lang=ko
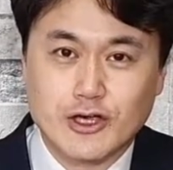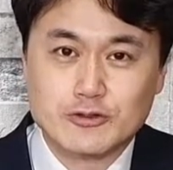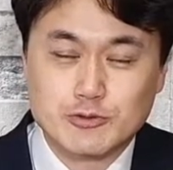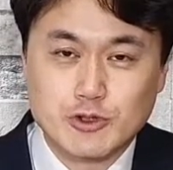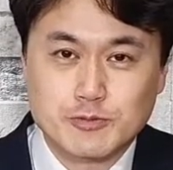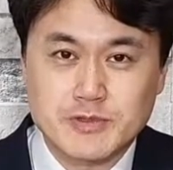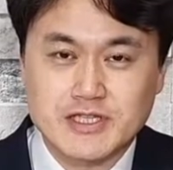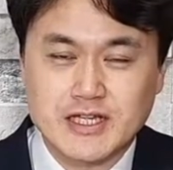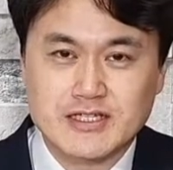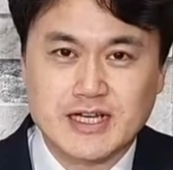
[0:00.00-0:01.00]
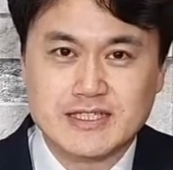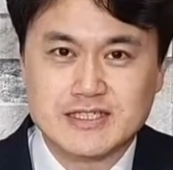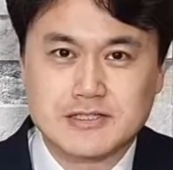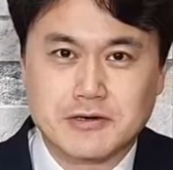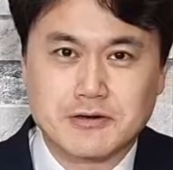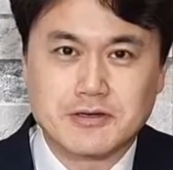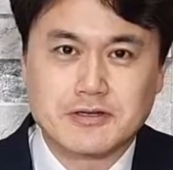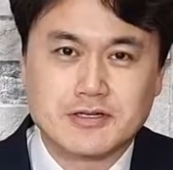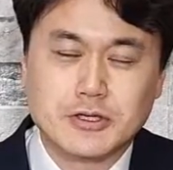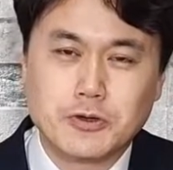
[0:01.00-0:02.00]
애굽으로 피난을 가시죠.
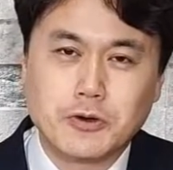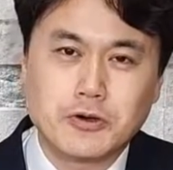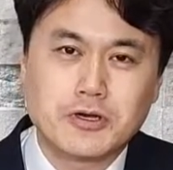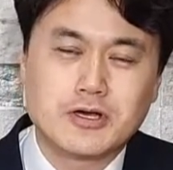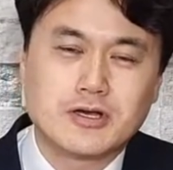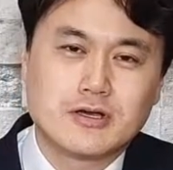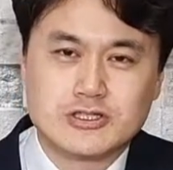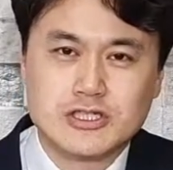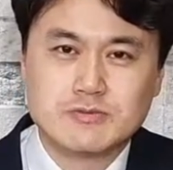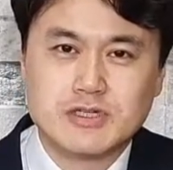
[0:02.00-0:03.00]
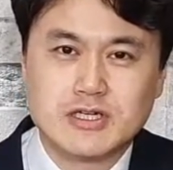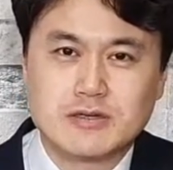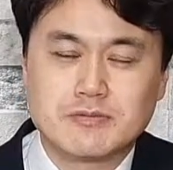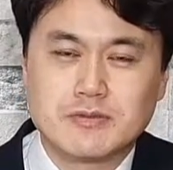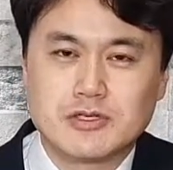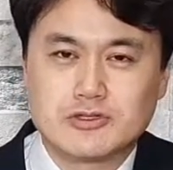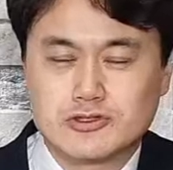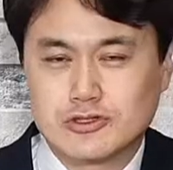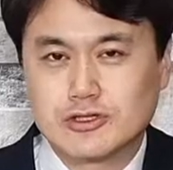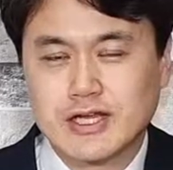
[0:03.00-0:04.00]
그리고 예수님을
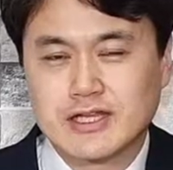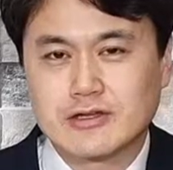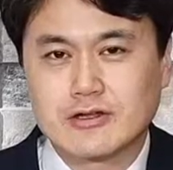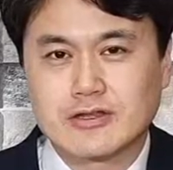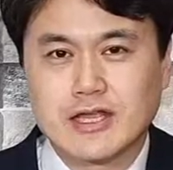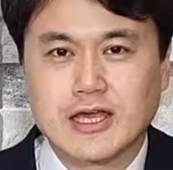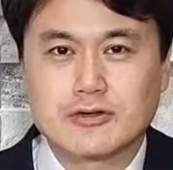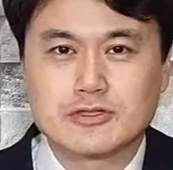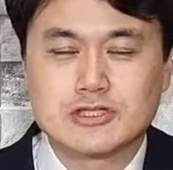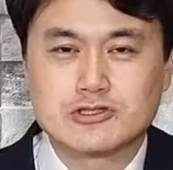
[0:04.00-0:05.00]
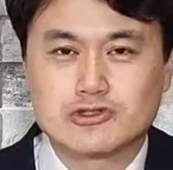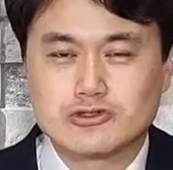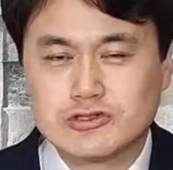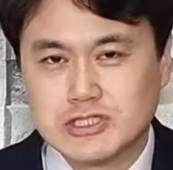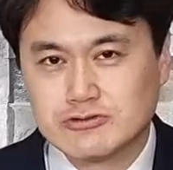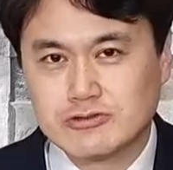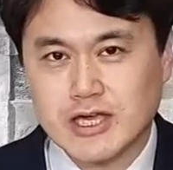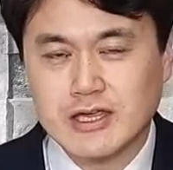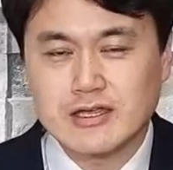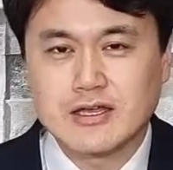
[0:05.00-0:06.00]
죽이려 했던 헤롯이 죽은
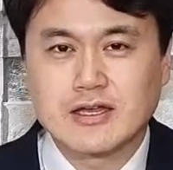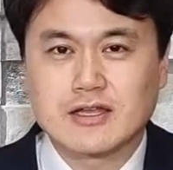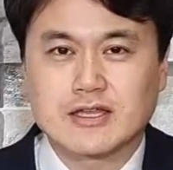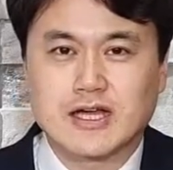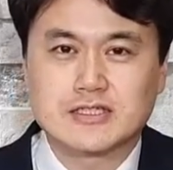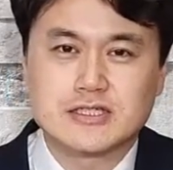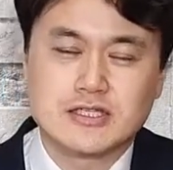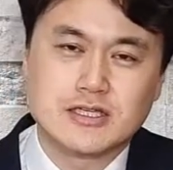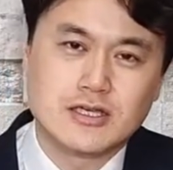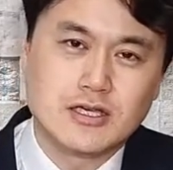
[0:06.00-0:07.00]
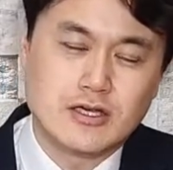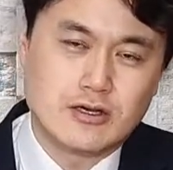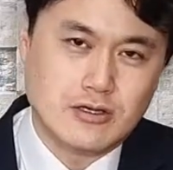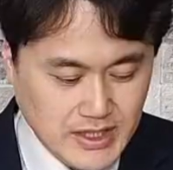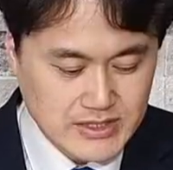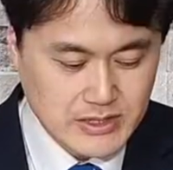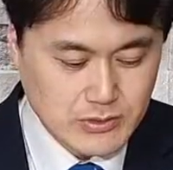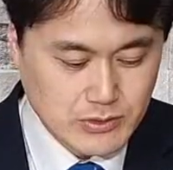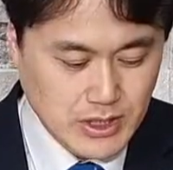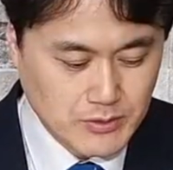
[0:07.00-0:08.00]
이후에 다시
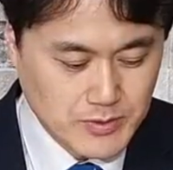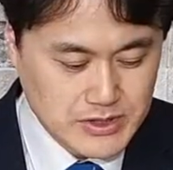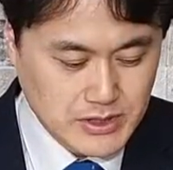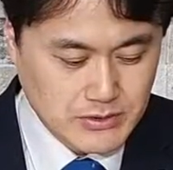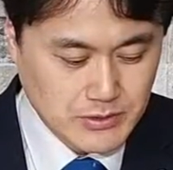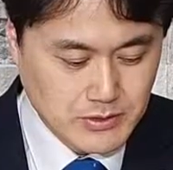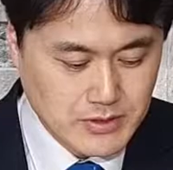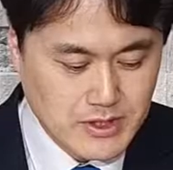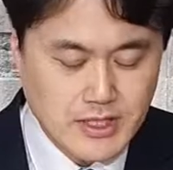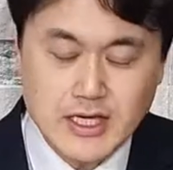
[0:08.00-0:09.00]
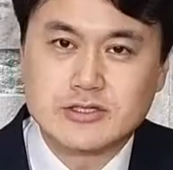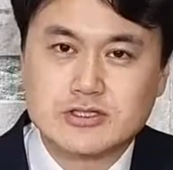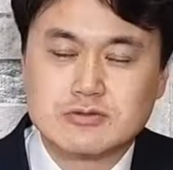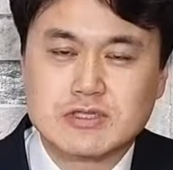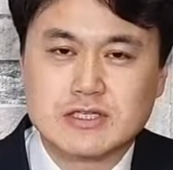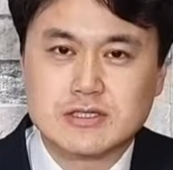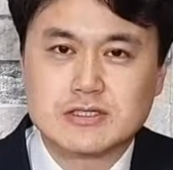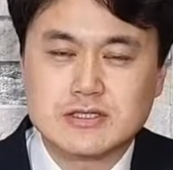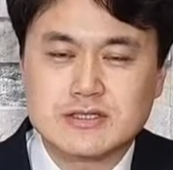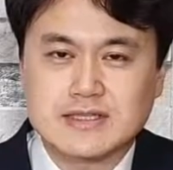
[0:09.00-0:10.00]
돌아오면서도
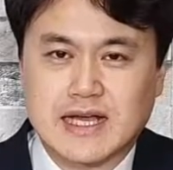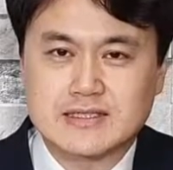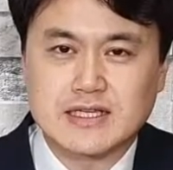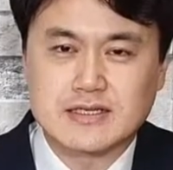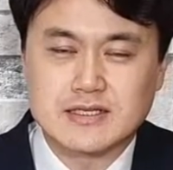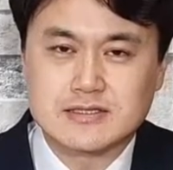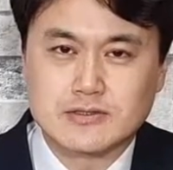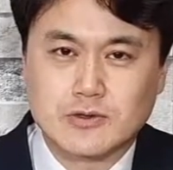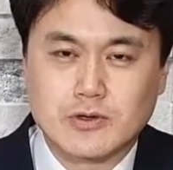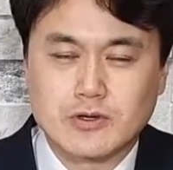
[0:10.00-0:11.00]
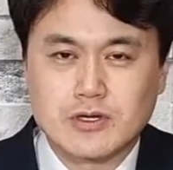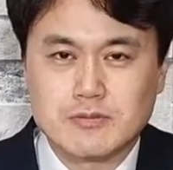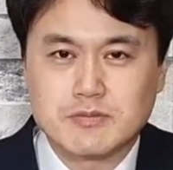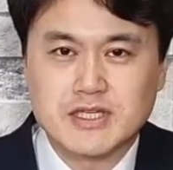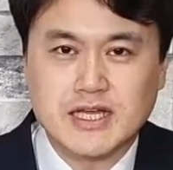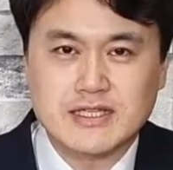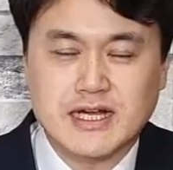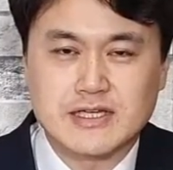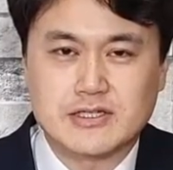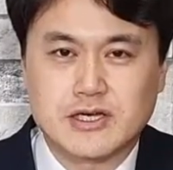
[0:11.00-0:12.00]
예수님께서는 나사렛으로
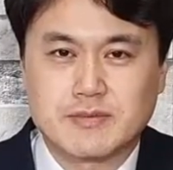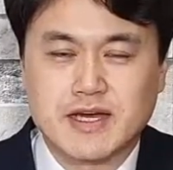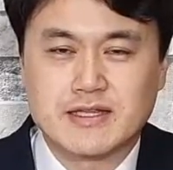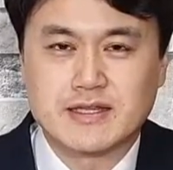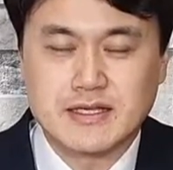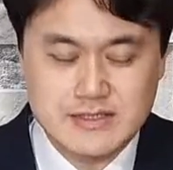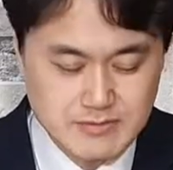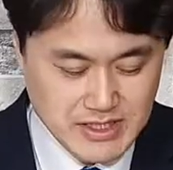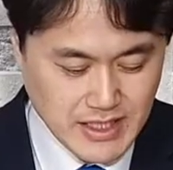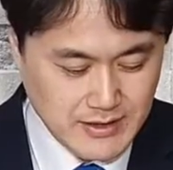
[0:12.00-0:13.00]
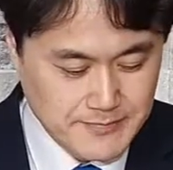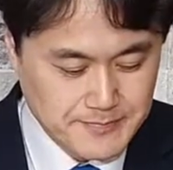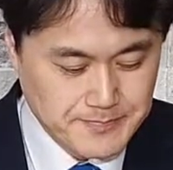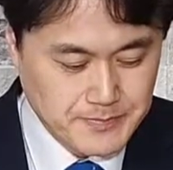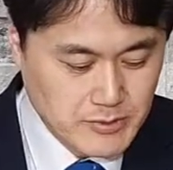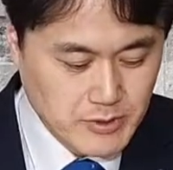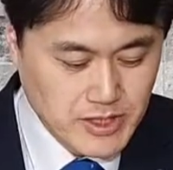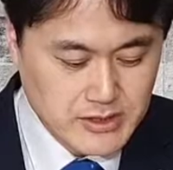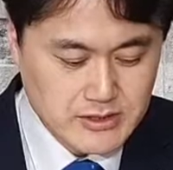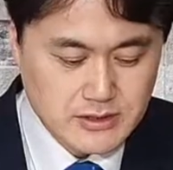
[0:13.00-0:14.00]
피난 가셔야만 했습니다.
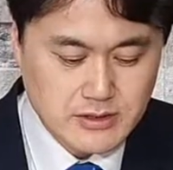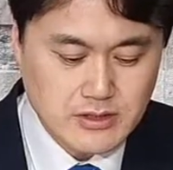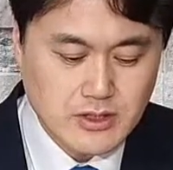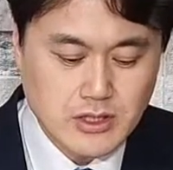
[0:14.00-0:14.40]
이번에는